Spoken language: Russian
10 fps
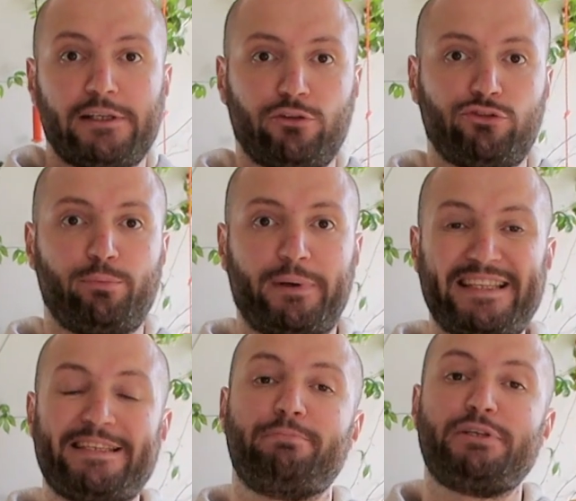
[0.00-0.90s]
для того, чтобы
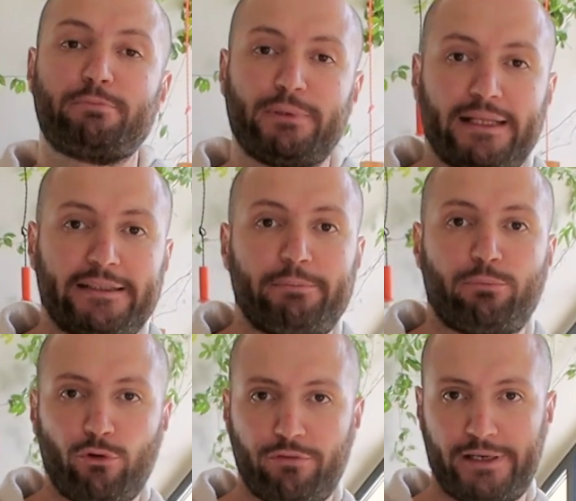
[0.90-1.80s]
пройти бесплатный
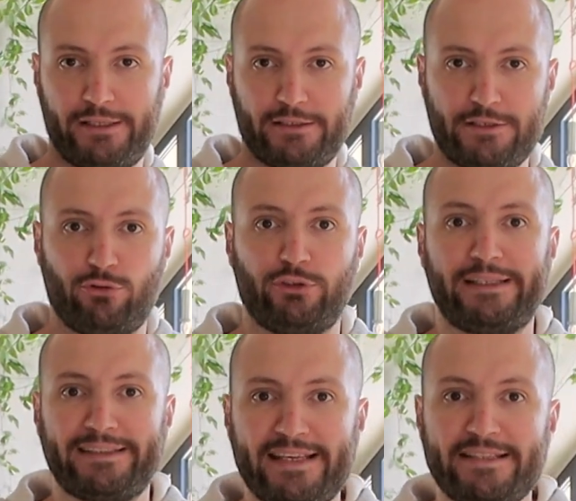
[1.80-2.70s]

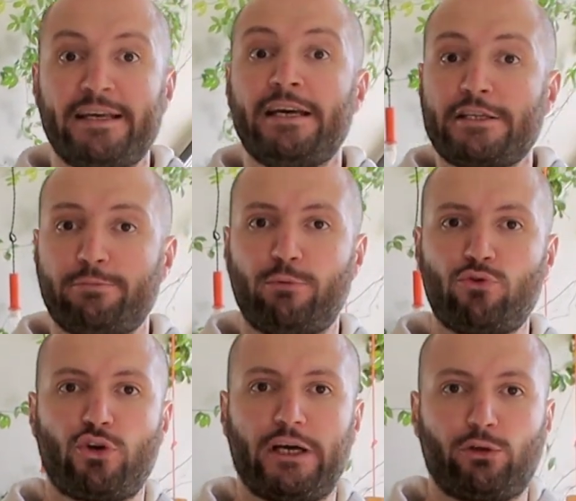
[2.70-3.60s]
профориентационный тест, с
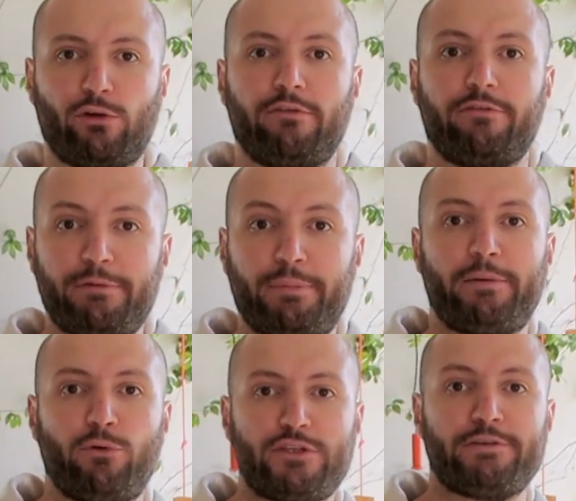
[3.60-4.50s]
помощью которого вы
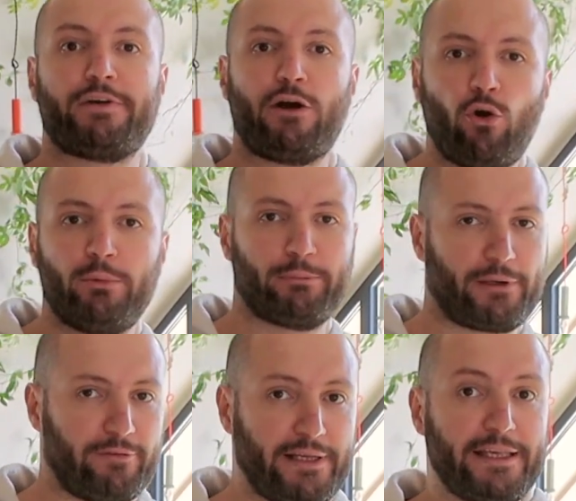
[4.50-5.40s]
поймете, в каком
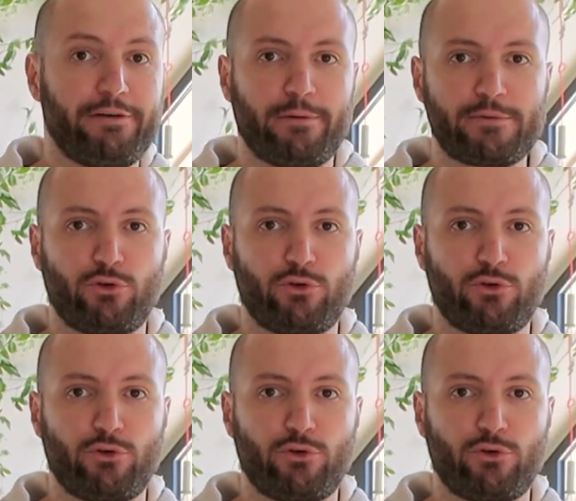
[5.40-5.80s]
направлении вам